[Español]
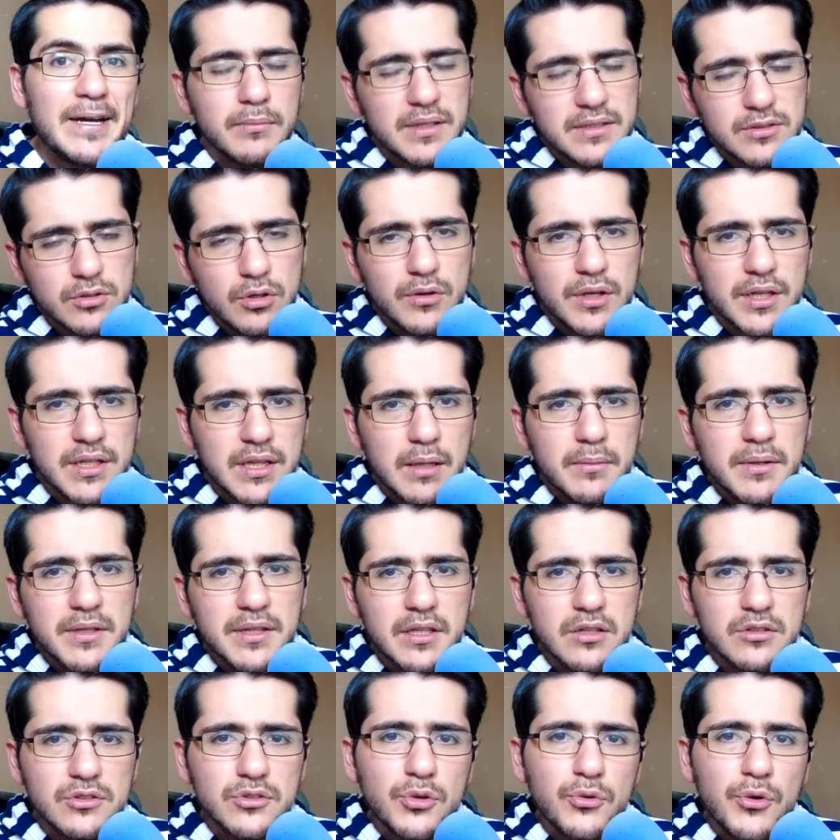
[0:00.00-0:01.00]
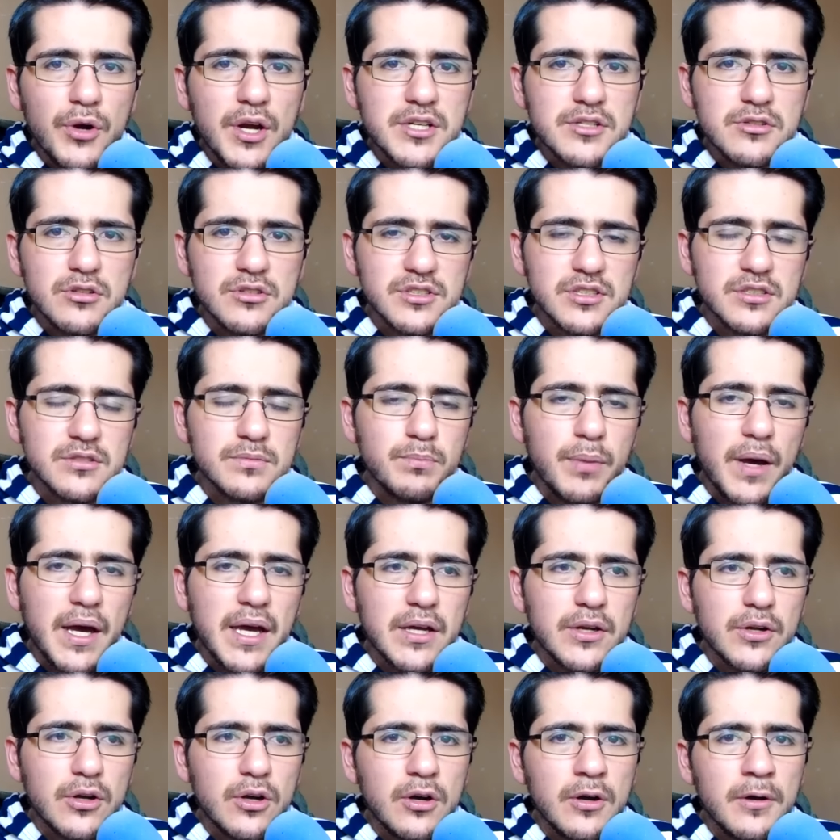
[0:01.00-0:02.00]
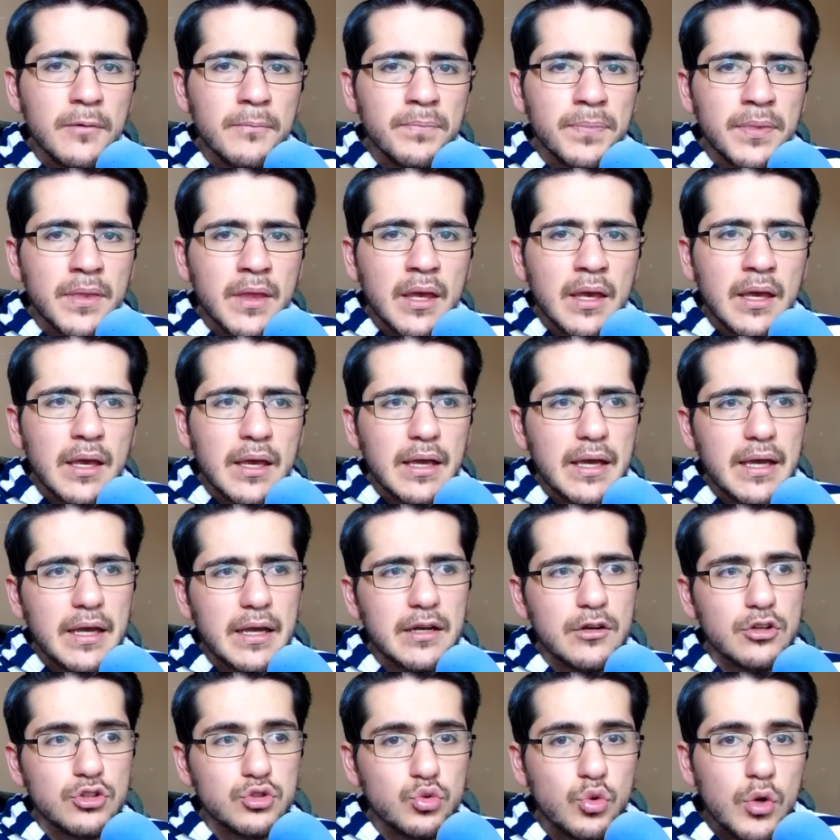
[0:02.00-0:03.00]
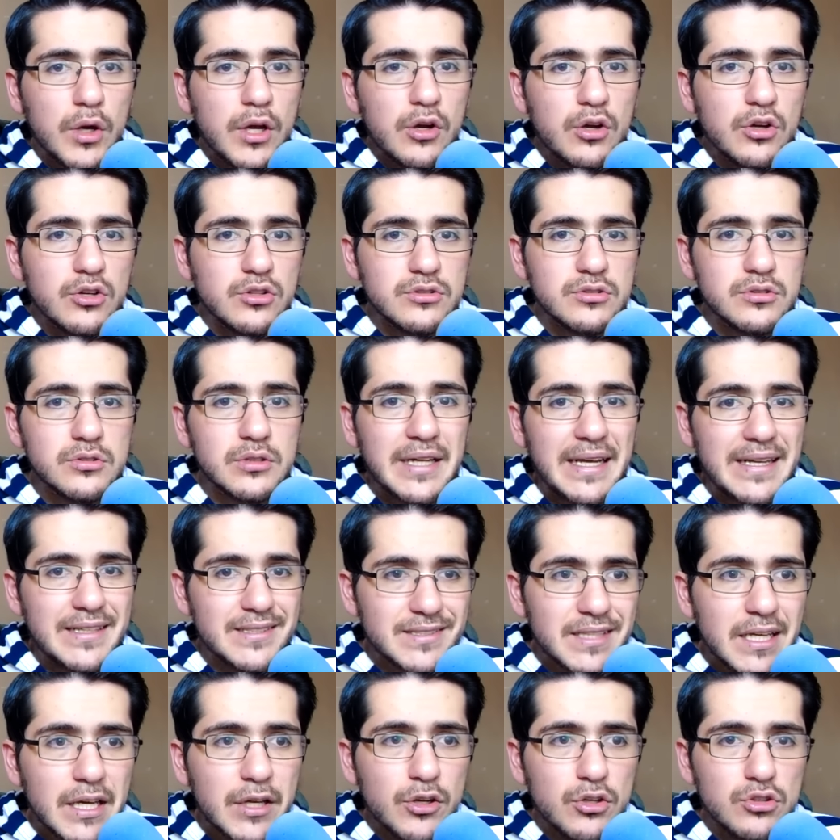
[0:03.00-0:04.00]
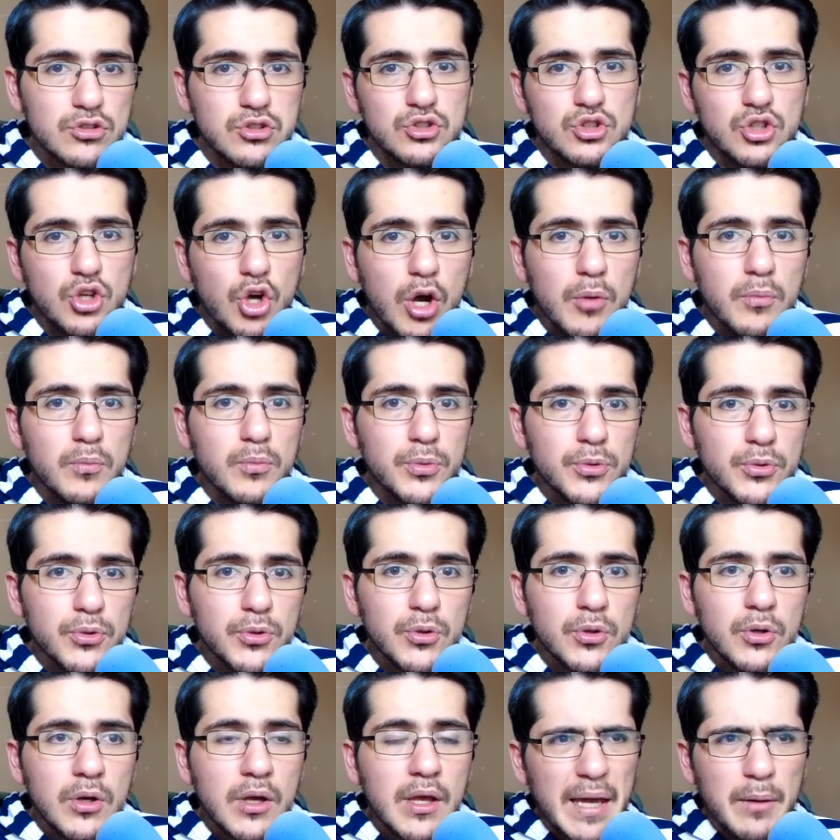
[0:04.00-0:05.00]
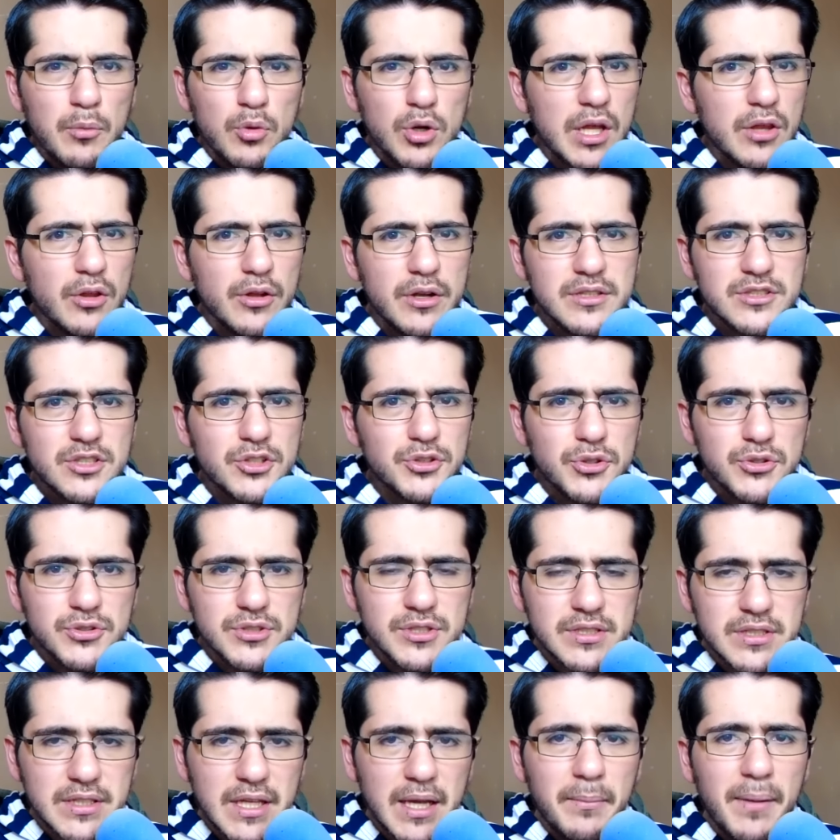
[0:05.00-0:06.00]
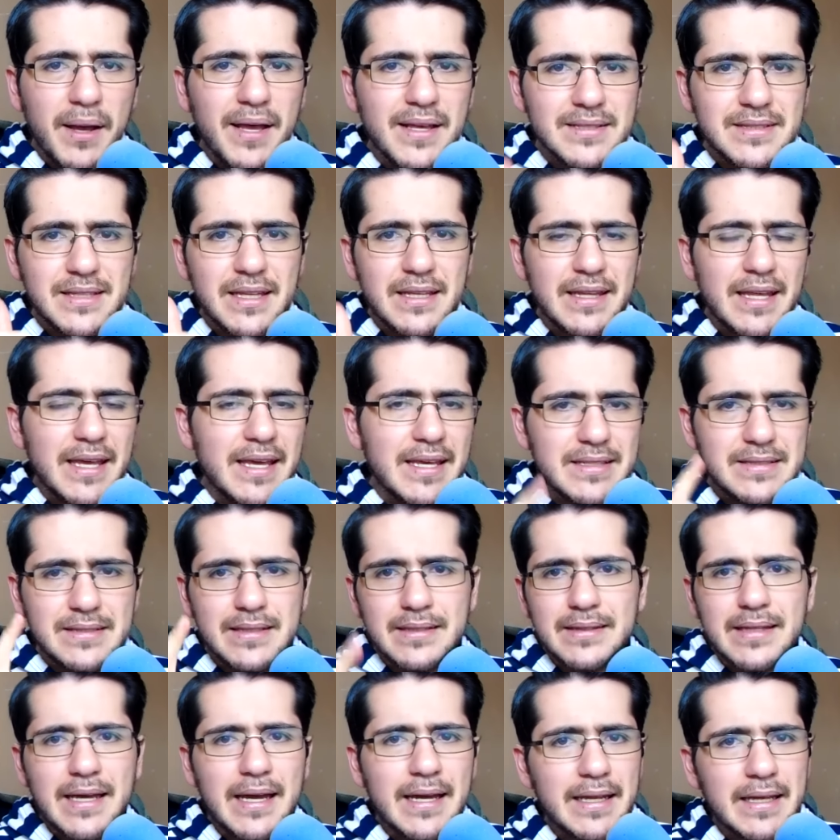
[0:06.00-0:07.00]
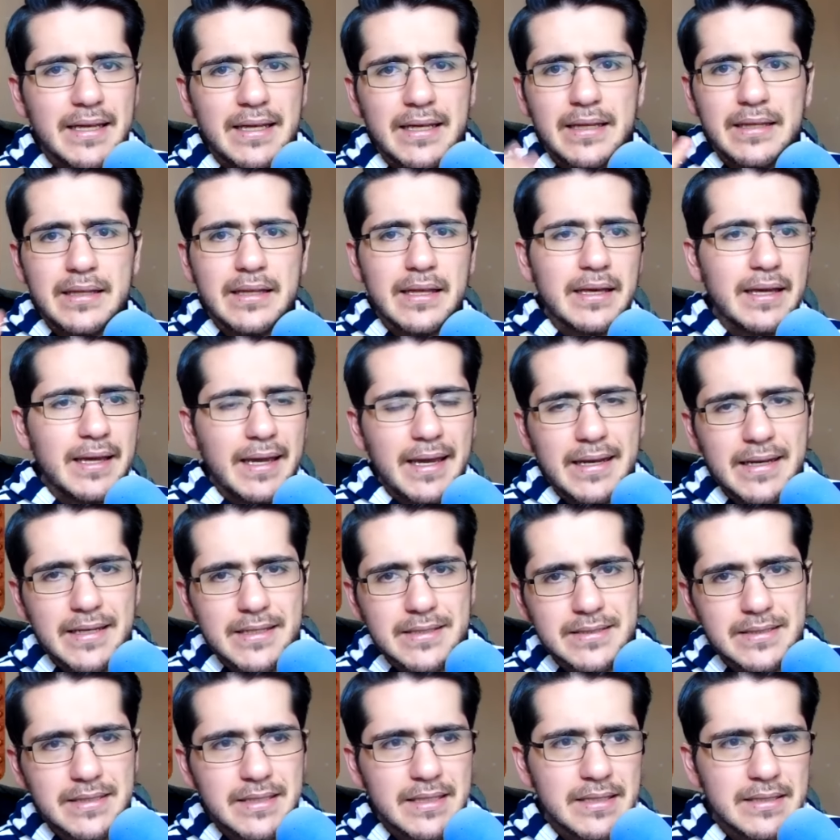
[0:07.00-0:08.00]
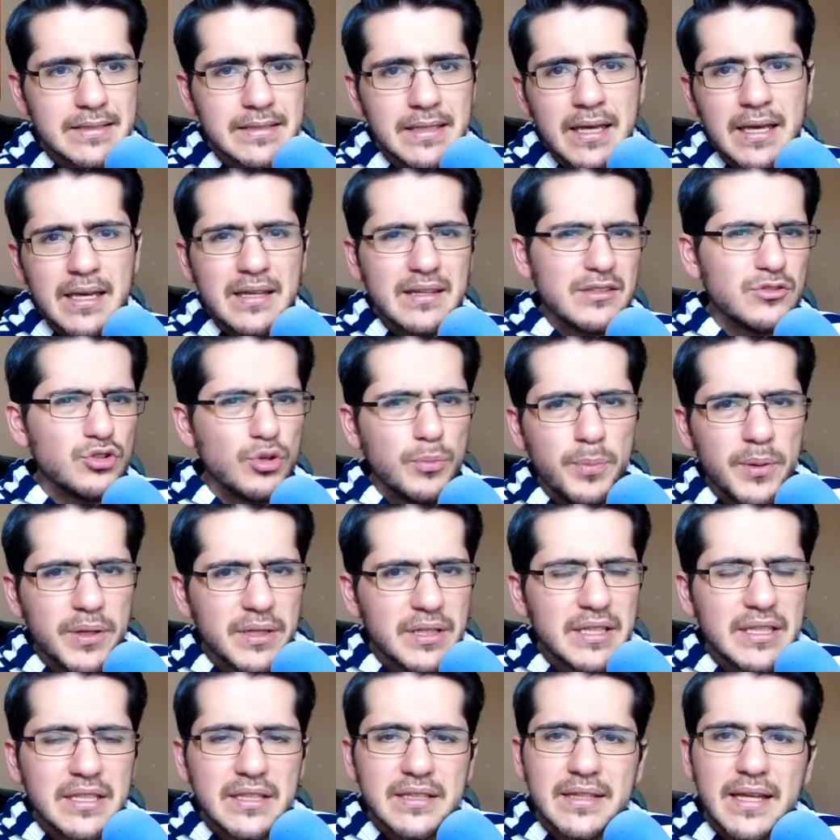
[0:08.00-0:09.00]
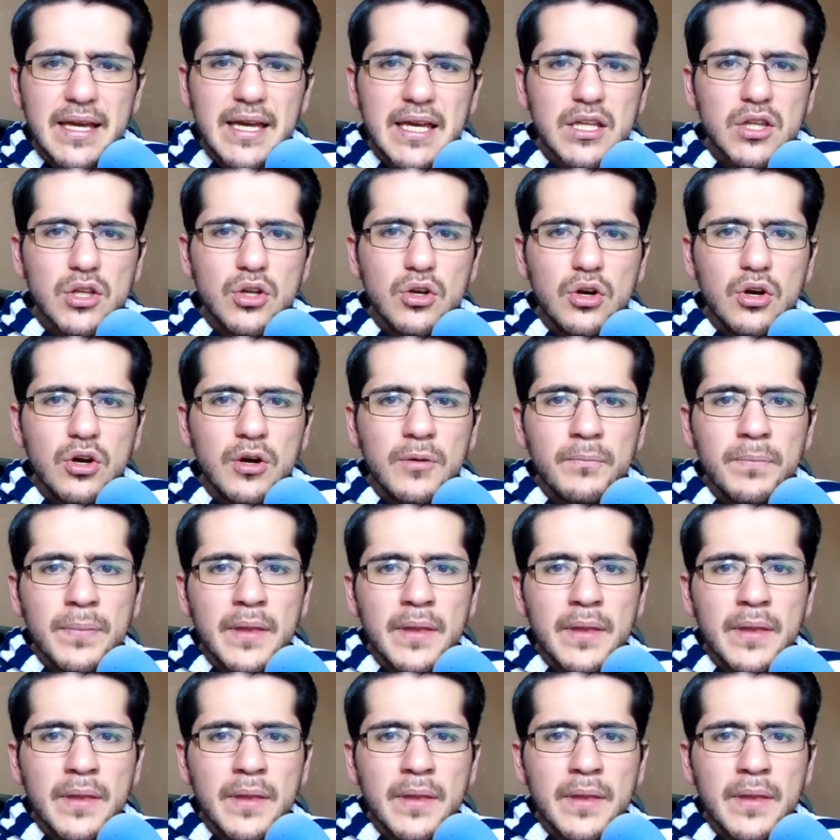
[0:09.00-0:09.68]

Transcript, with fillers: Más concretamente los Crash, los Spyro, eh, los juegos caseros, los homebrew, emuladores de otros sistemas, de NES, de Atari, de Genesis, Super Nintendo.